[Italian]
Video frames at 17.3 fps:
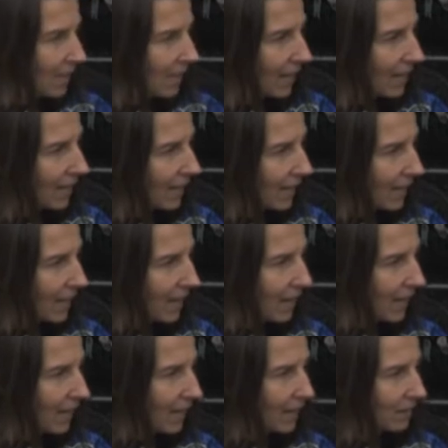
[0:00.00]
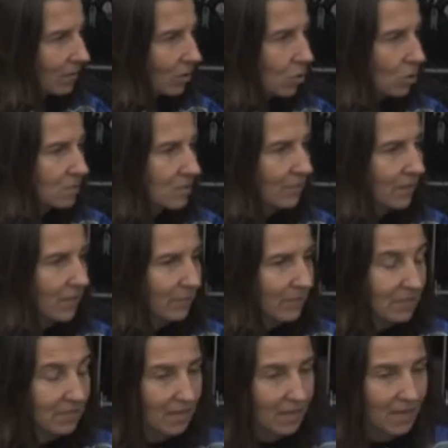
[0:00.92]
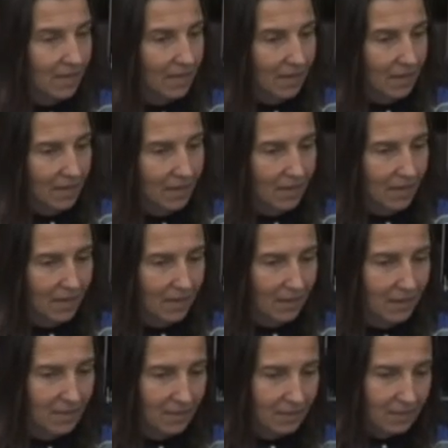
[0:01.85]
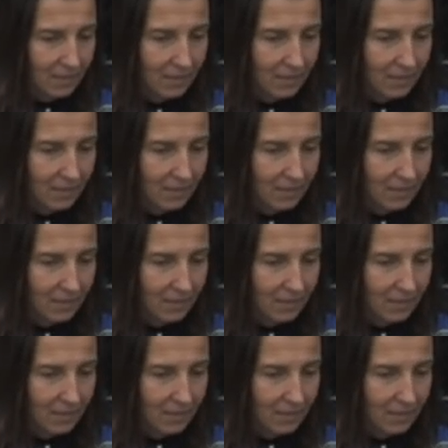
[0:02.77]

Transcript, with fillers: è una cosa veramente eh,